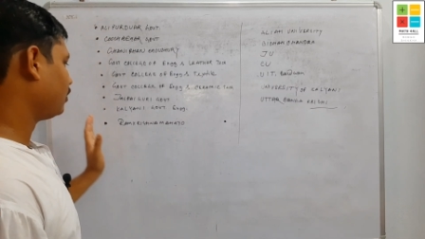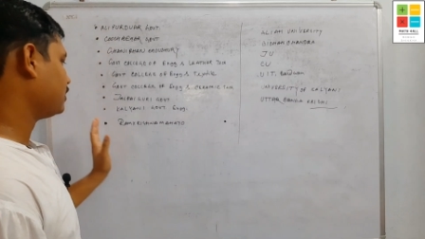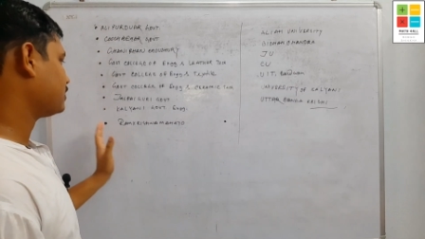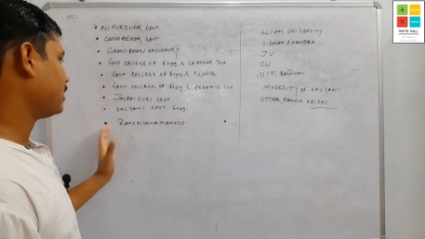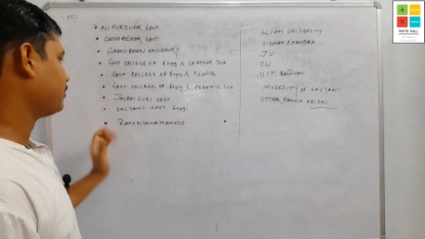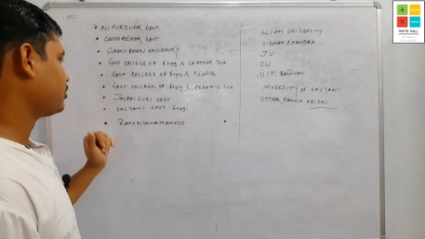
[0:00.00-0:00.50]

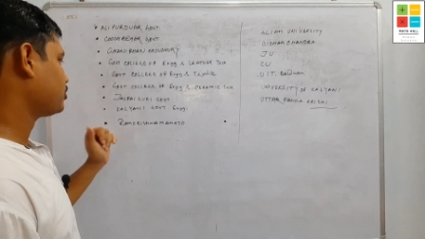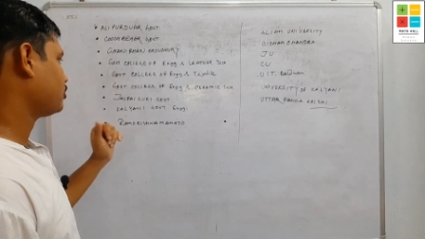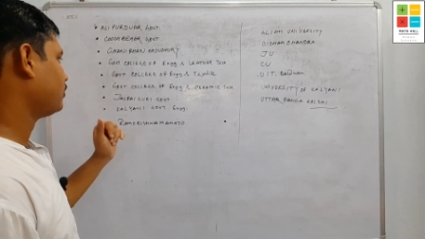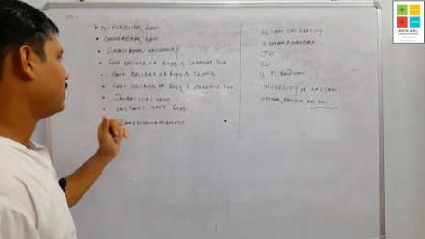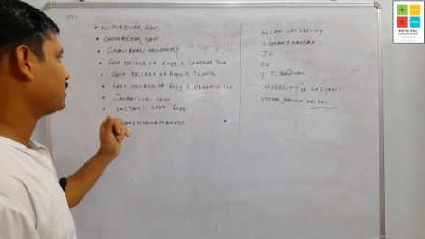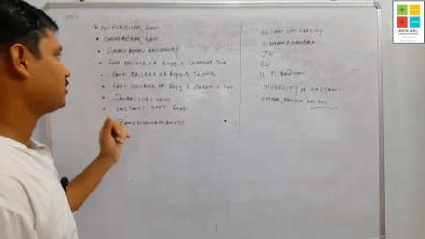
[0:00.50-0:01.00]
কলেজ রামকৃষ্ণ
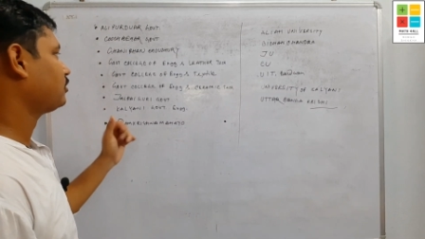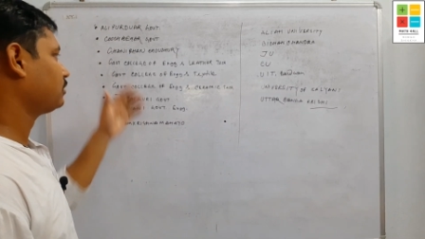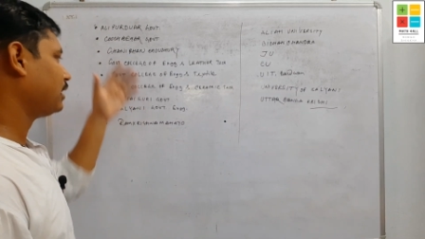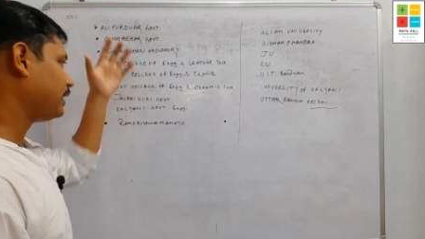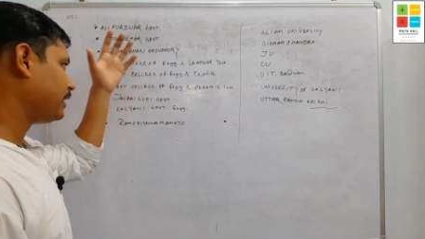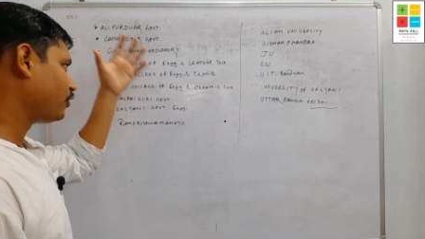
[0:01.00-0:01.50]
মাহাতো দাও
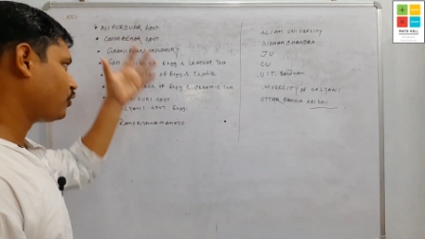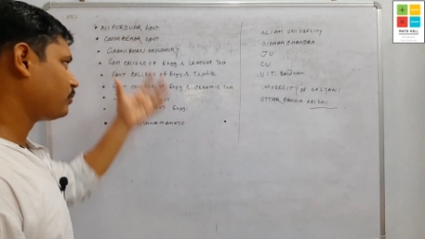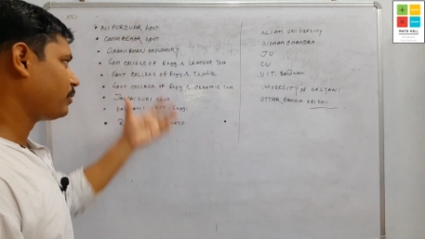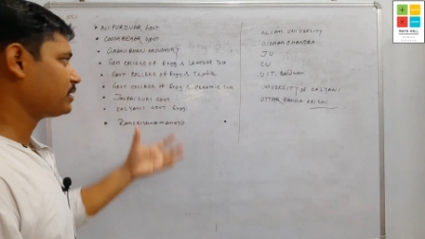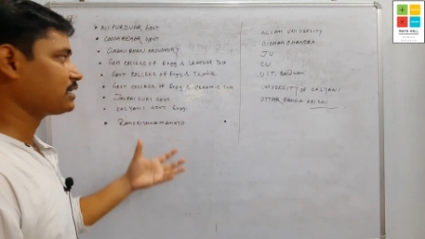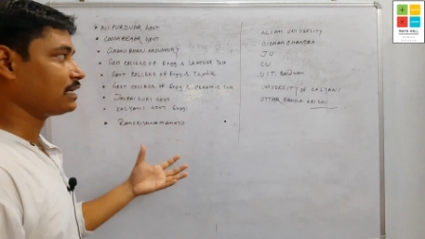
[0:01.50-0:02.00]
তাহলে
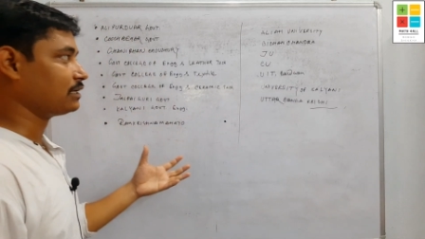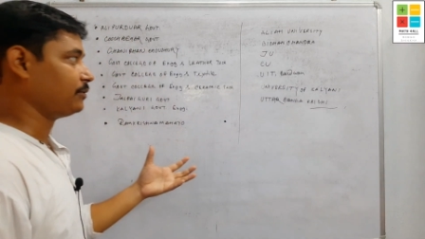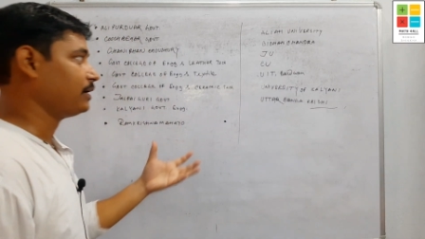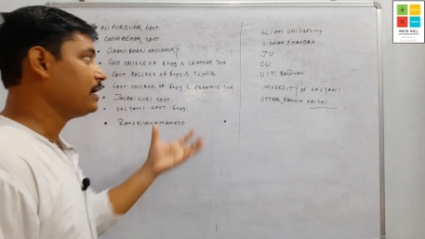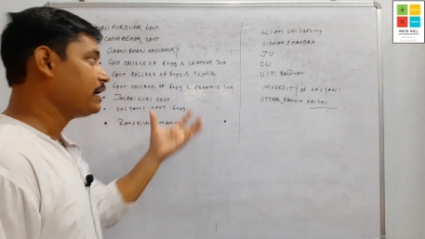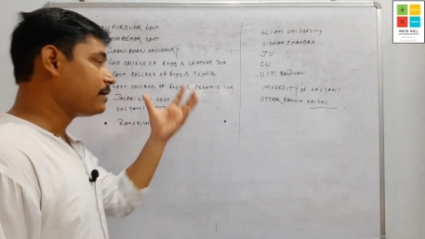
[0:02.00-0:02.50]
এরকমভাবে
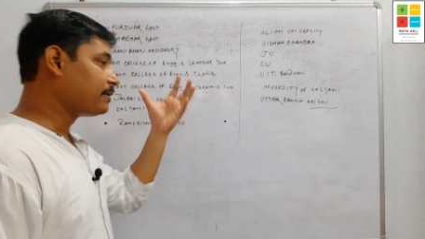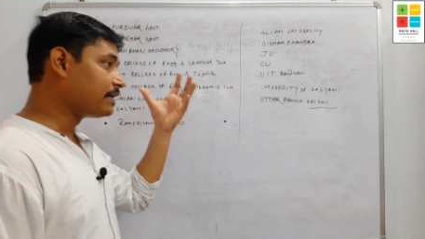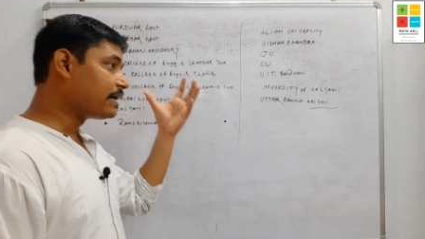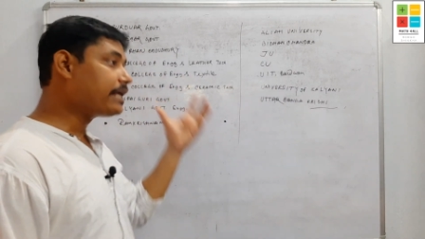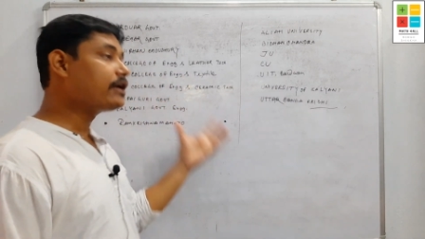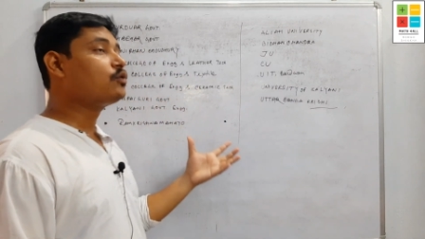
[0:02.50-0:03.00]
সাজাবে এবার
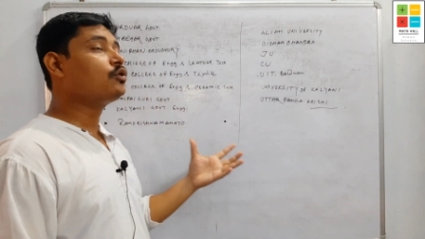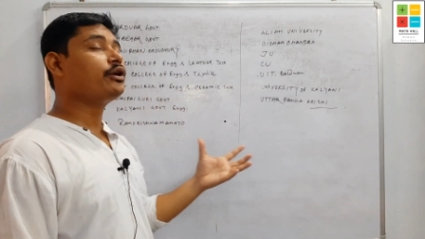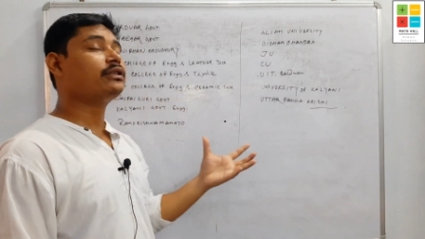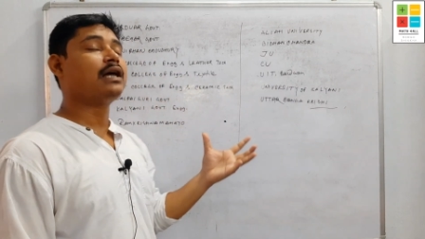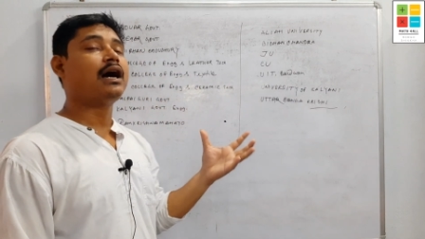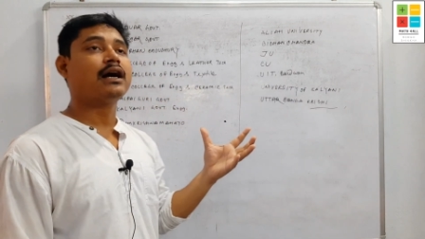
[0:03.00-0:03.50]

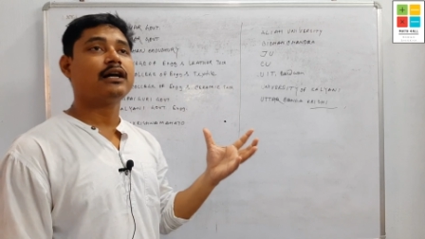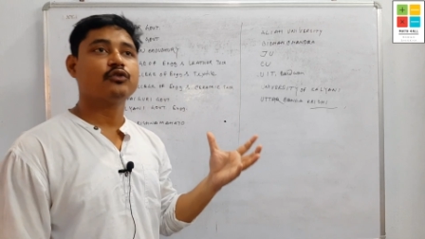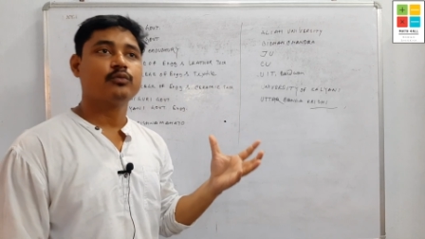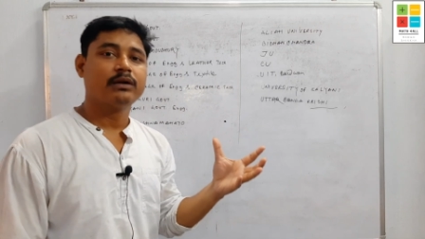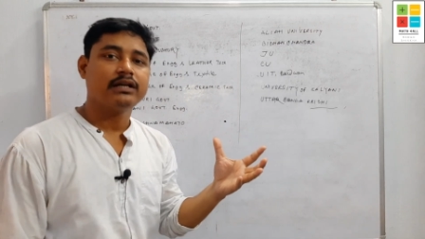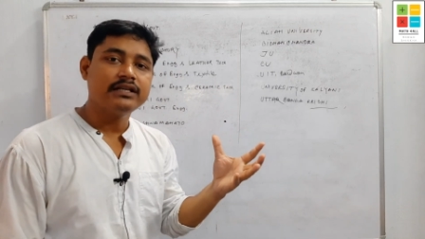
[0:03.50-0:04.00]
এইগুলোই থাকা
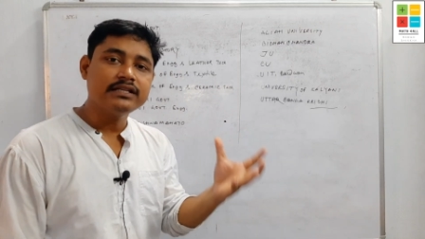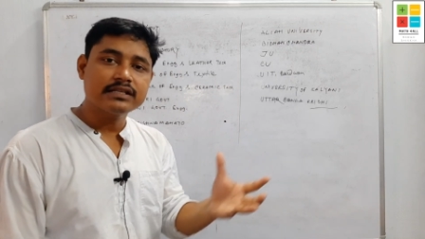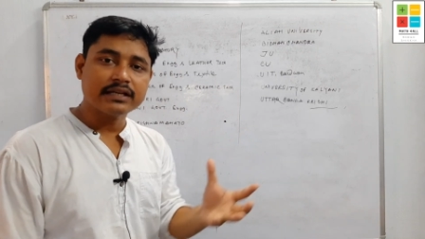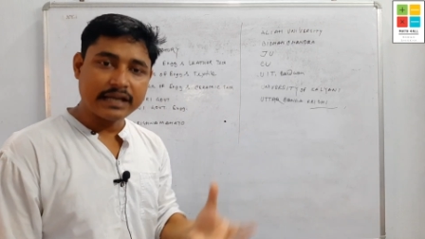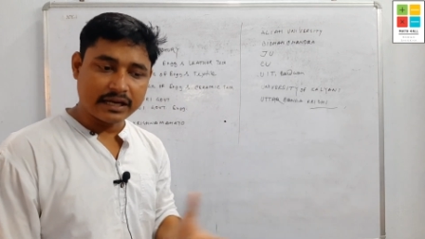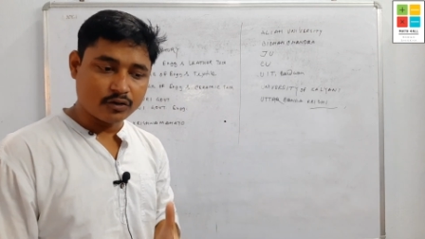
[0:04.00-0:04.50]
তোমার
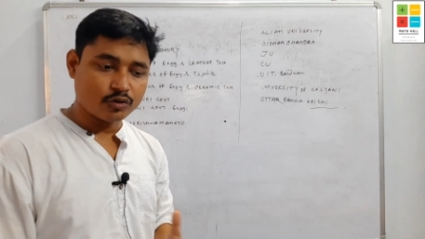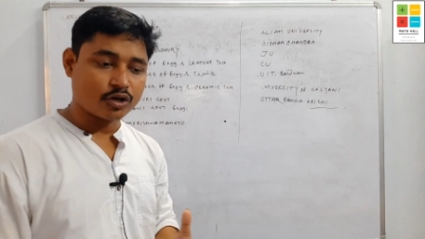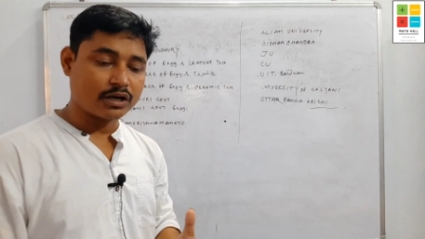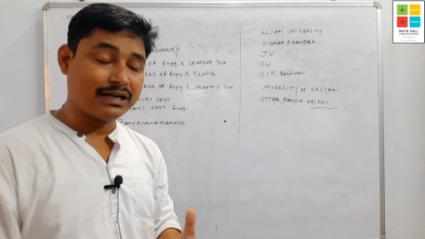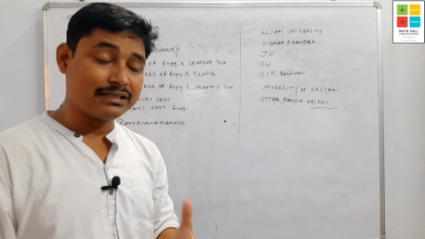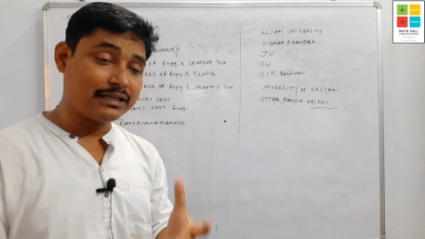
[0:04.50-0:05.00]
লিস্টে কেন
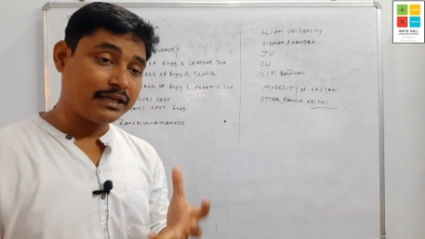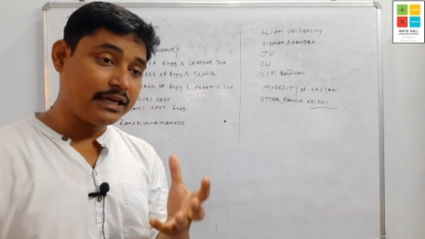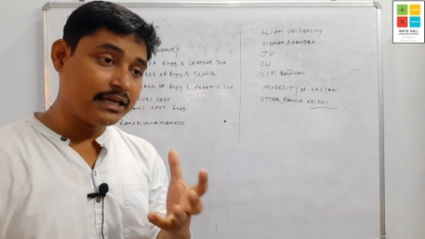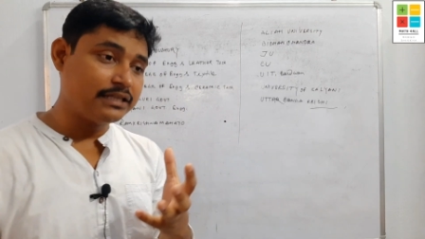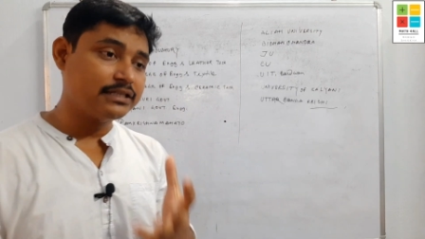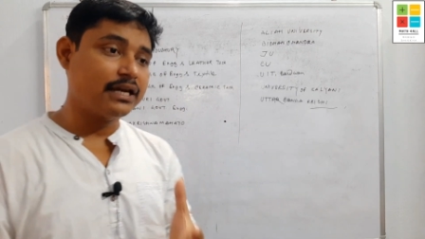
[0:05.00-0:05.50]
দরকার যে
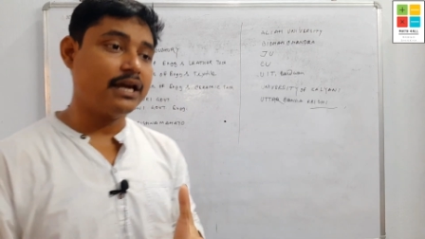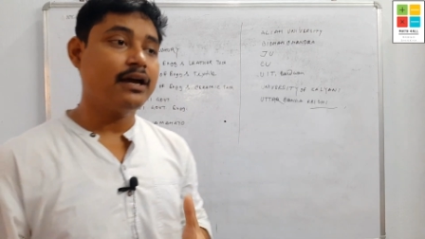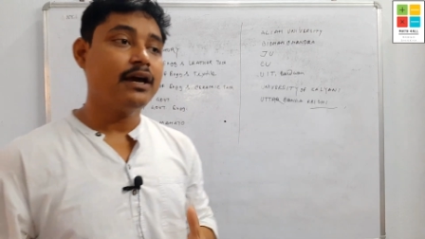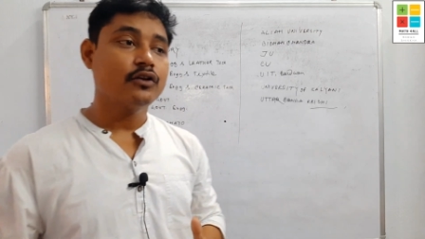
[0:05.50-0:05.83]
এই যে